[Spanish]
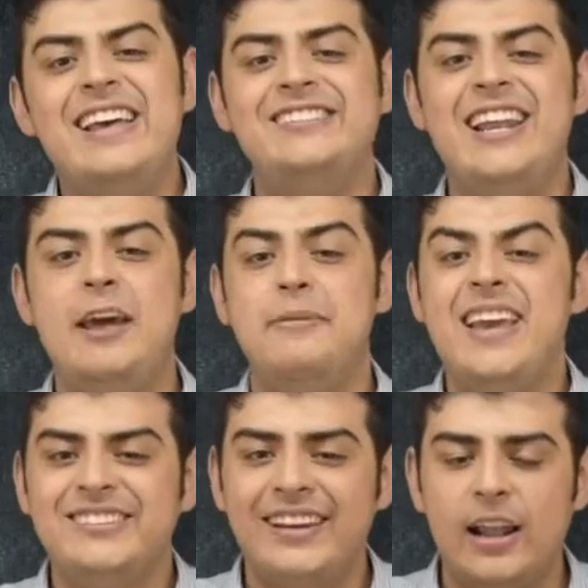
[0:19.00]
se le
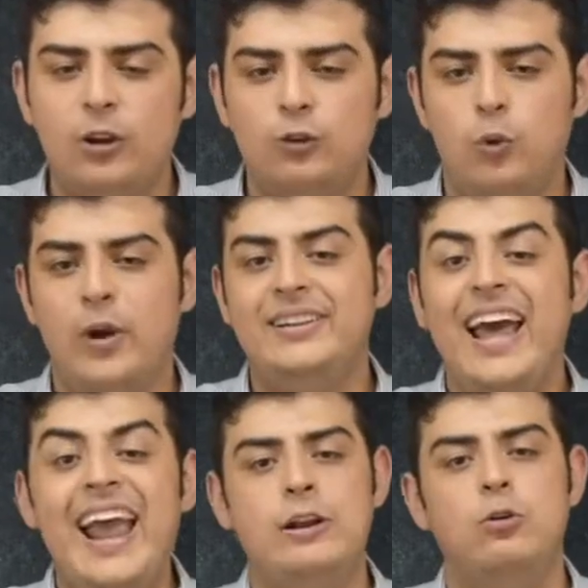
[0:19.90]
había cerrado su
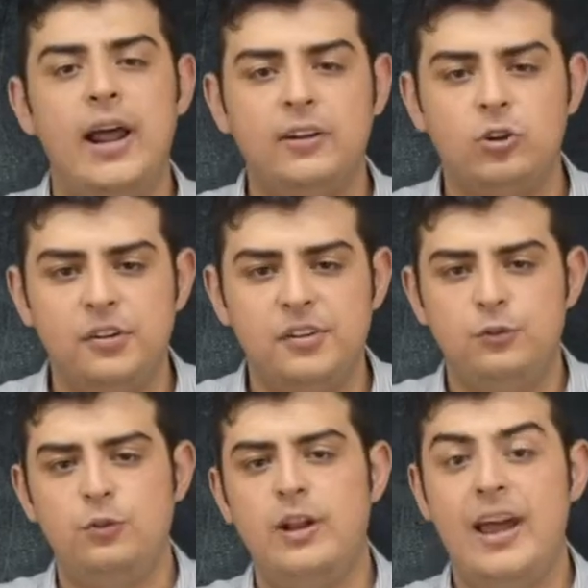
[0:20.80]
cuenta en un acto de
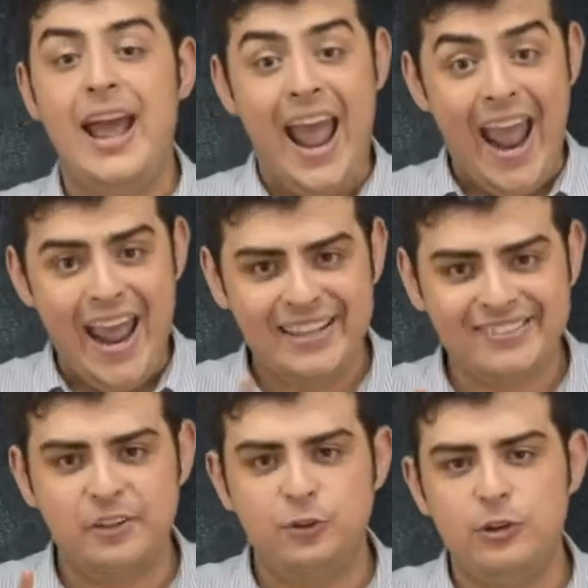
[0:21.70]
censura.
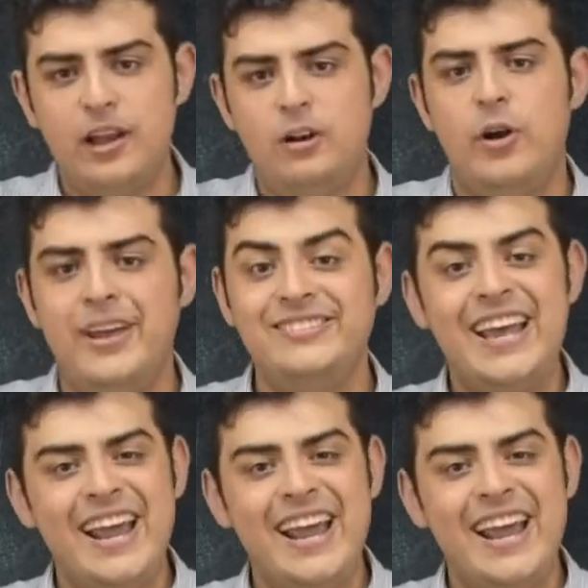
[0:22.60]
Este ciudadano es